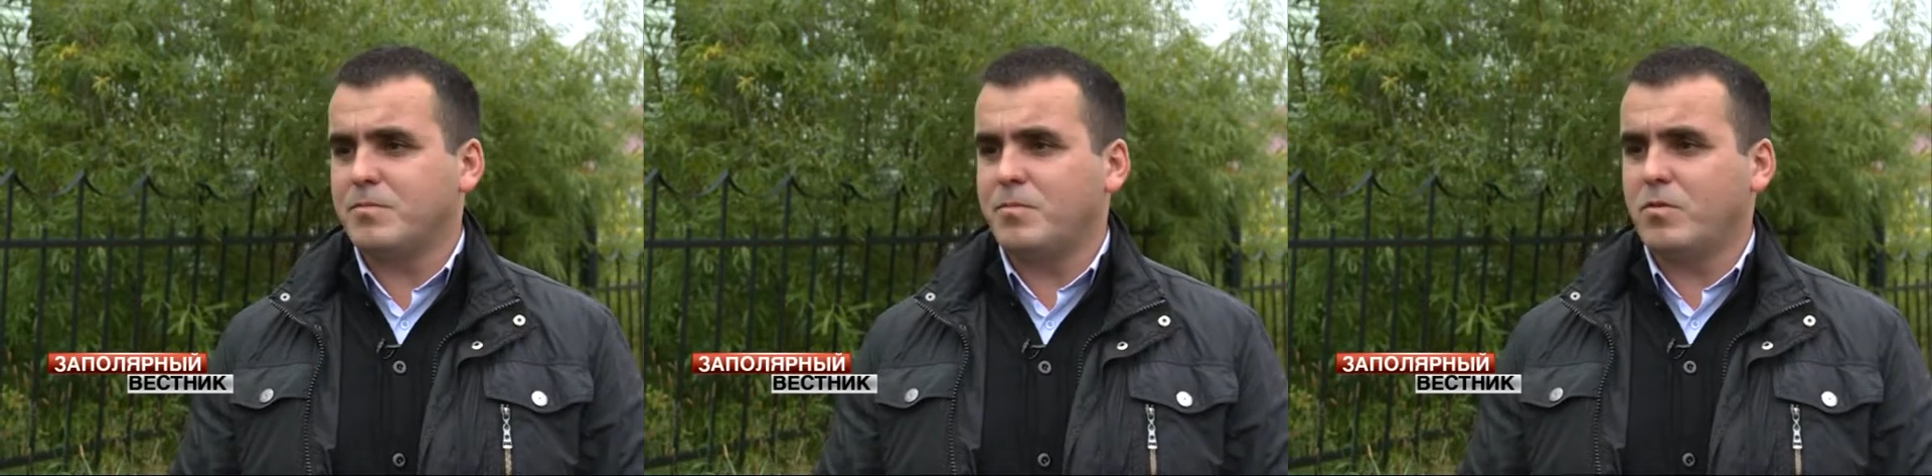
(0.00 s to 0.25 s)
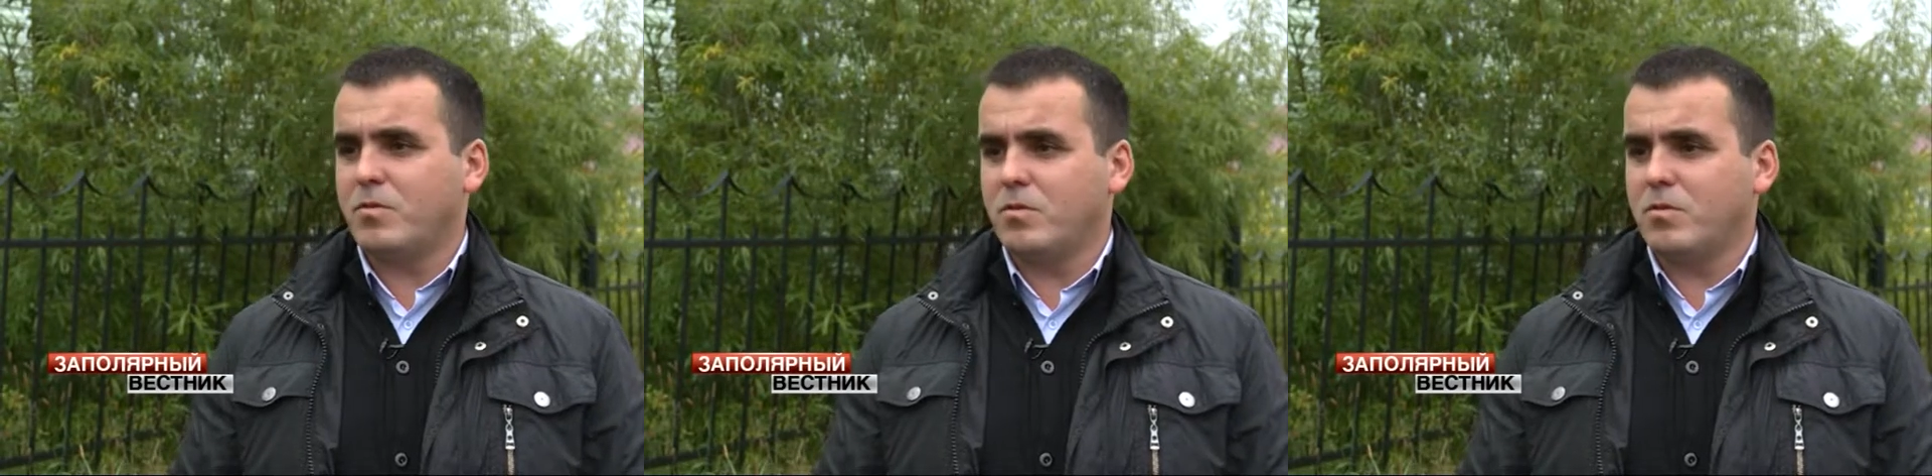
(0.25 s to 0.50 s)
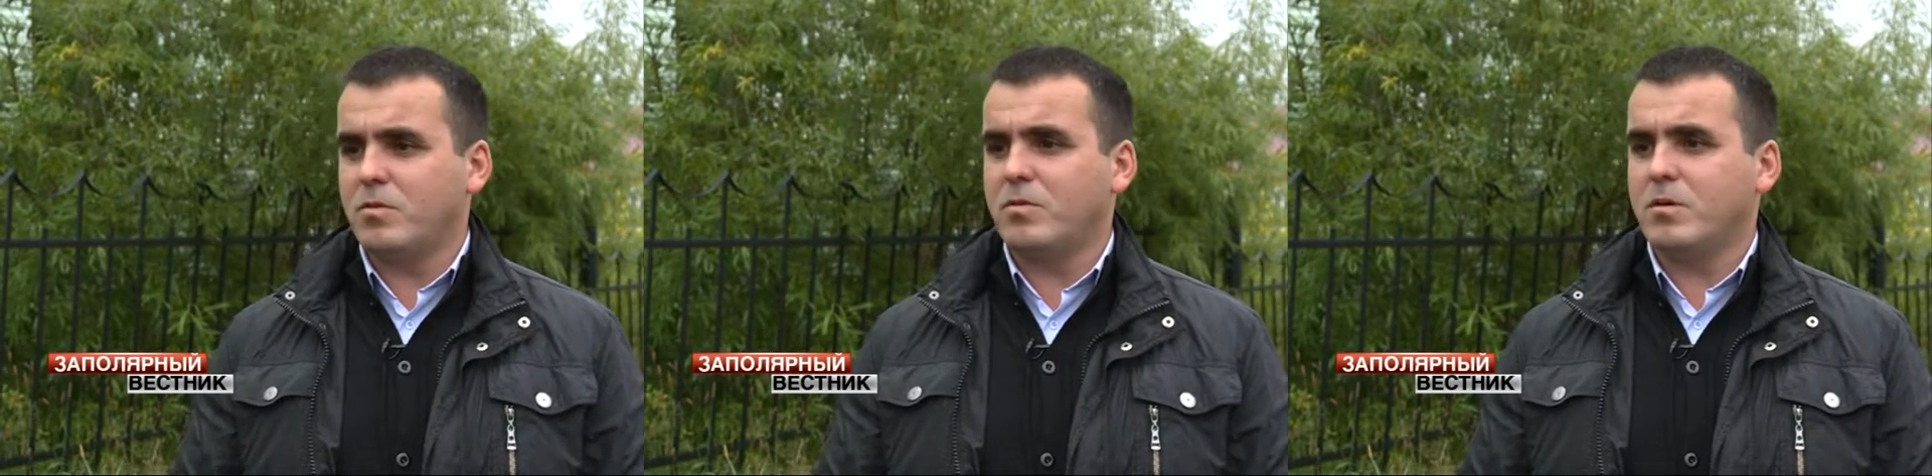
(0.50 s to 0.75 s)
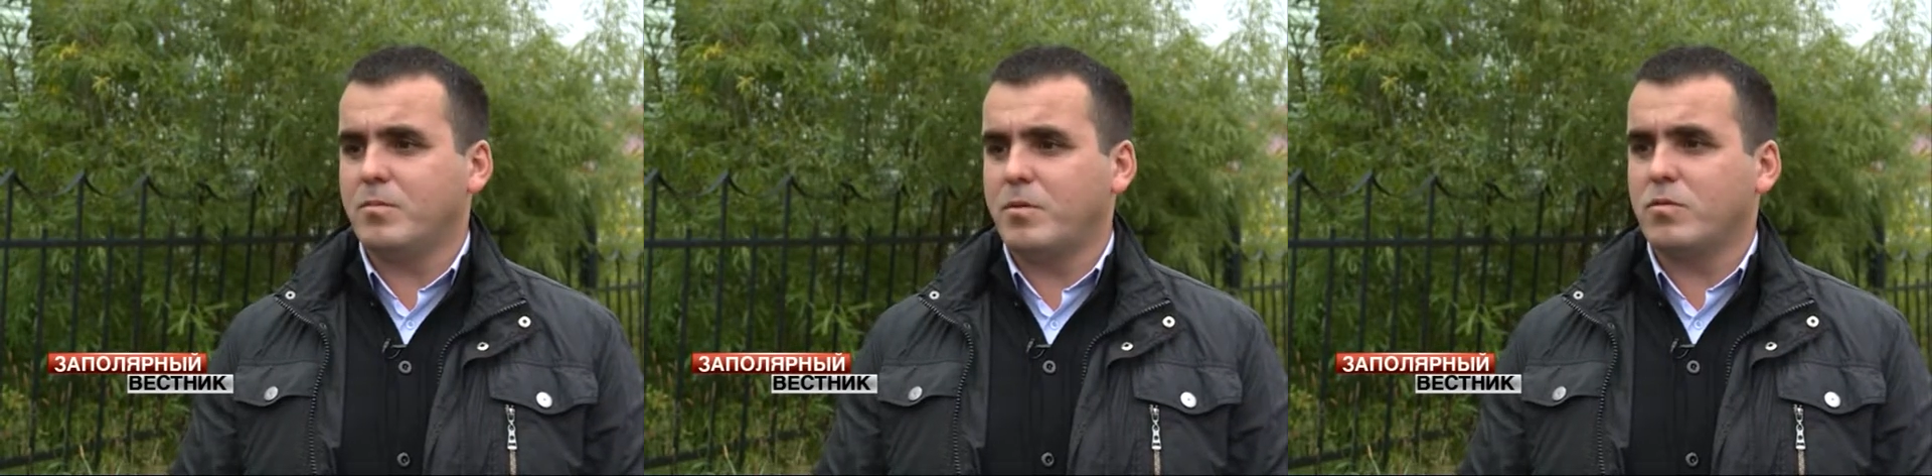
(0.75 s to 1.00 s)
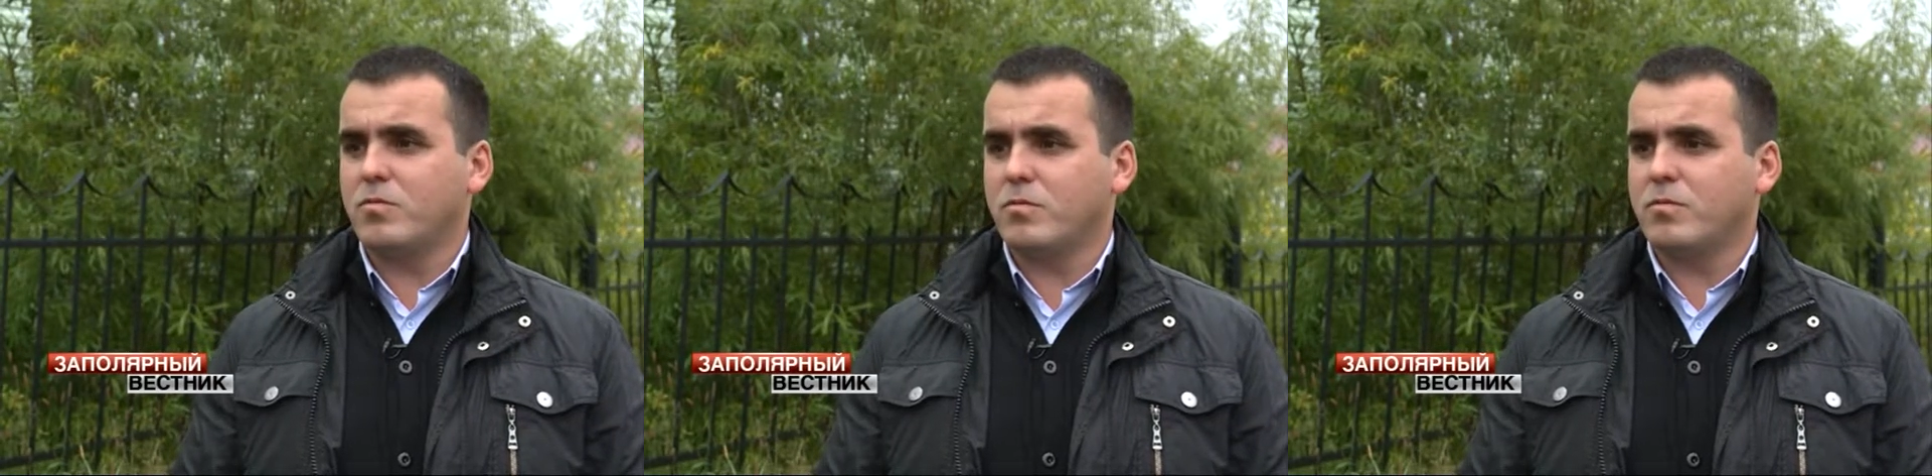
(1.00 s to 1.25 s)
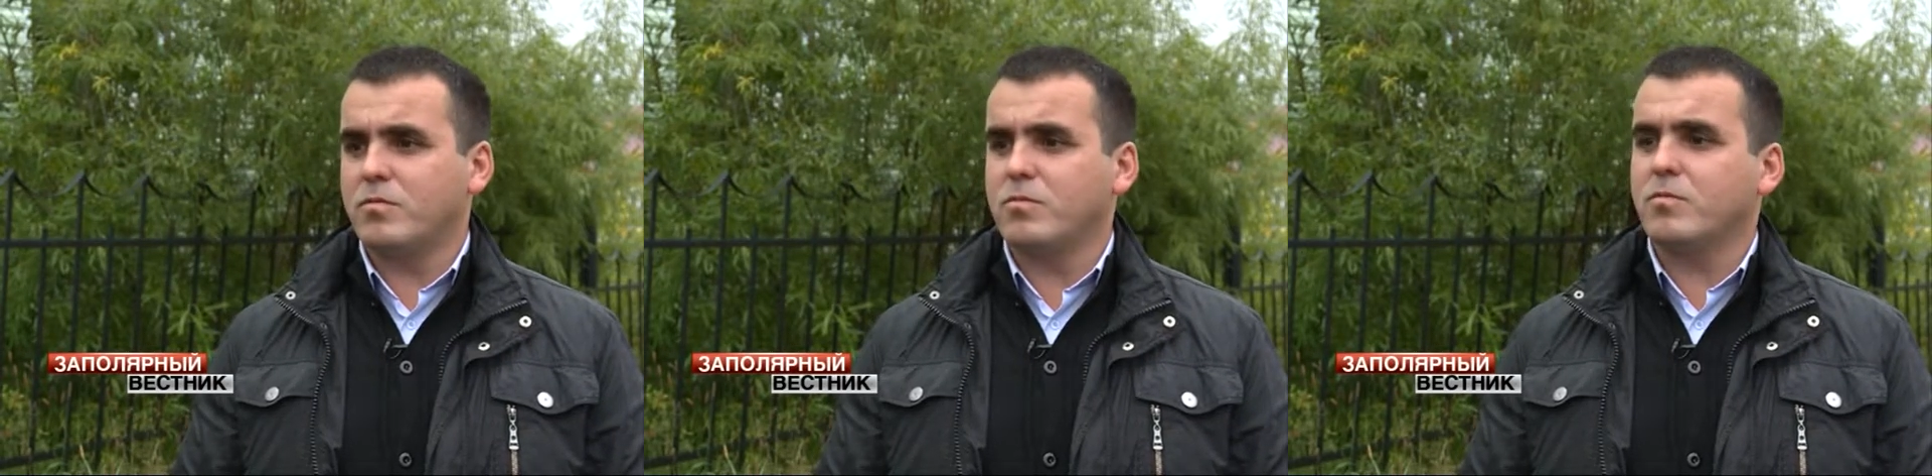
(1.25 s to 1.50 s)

по оборудованию,